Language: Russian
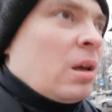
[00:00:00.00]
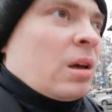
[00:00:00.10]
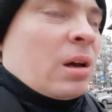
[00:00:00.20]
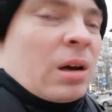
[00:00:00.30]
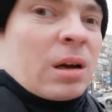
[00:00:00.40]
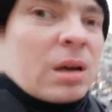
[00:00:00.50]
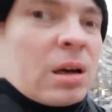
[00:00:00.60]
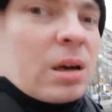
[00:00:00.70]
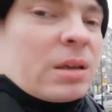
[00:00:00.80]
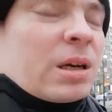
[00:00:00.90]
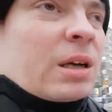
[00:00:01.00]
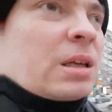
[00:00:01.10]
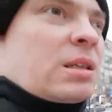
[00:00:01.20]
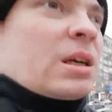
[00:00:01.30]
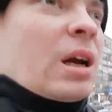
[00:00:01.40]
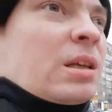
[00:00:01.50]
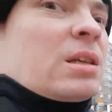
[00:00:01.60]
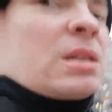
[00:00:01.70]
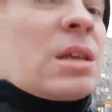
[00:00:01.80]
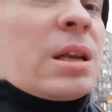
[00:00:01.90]
а, где хотят
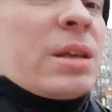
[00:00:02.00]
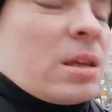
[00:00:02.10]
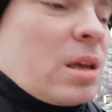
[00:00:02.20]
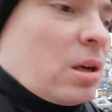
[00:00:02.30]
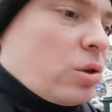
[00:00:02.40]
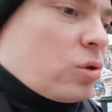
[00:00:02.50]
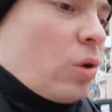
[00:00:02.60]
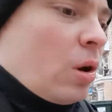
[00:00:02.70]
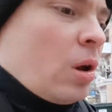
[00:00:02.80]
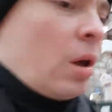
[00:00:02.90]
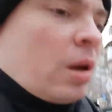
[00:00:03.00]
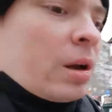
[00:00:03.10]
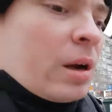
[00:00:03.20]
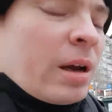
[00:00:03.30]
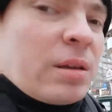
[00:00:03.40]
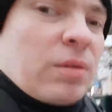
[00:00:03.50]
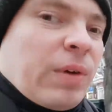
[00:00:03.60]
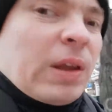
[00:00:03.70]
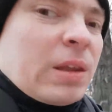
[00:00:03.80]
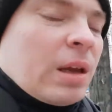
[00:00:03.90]
сократить озеленение или еще какая-нибудь
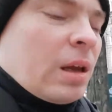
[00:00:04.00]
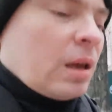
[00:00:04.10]
вредная